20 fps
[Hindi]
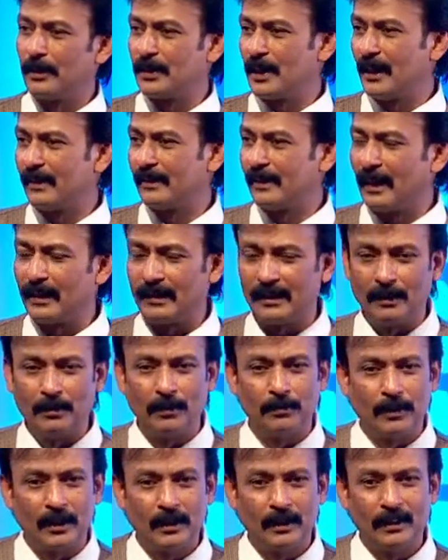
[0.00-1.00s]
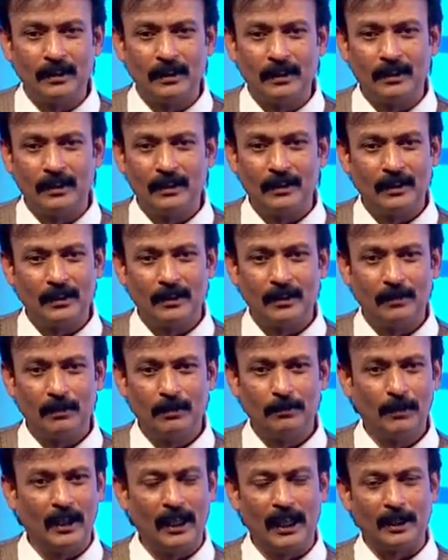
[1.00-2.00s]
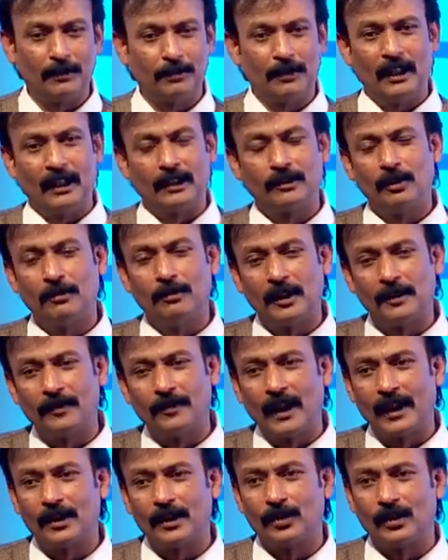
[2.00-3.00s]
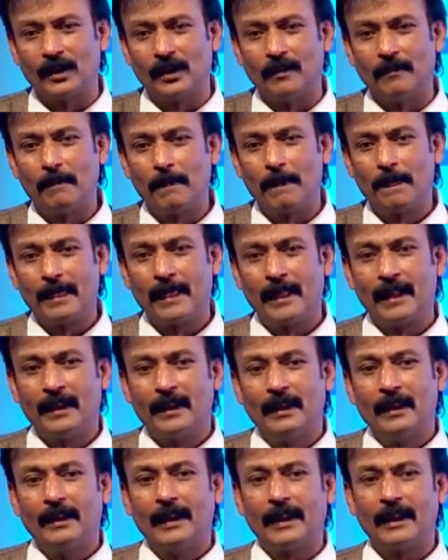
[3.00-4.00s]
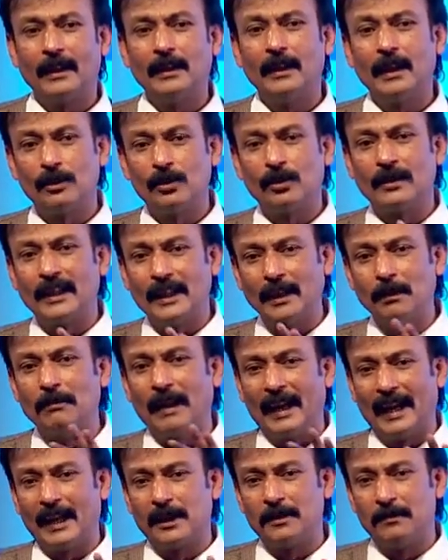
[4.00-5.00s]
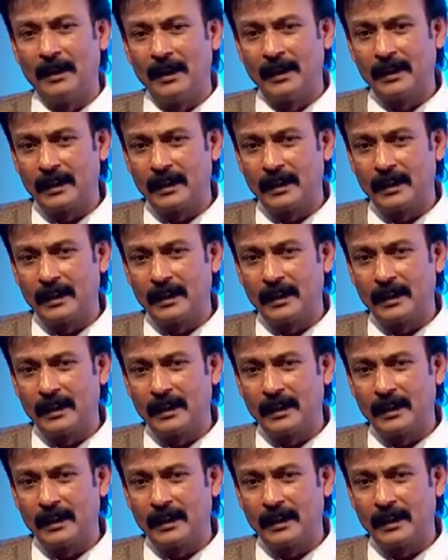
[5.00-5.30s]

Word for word: 50 60 दिन में, में 120 फ्लैट हो गए लेकिन ये जो टीम मैनेजमेंट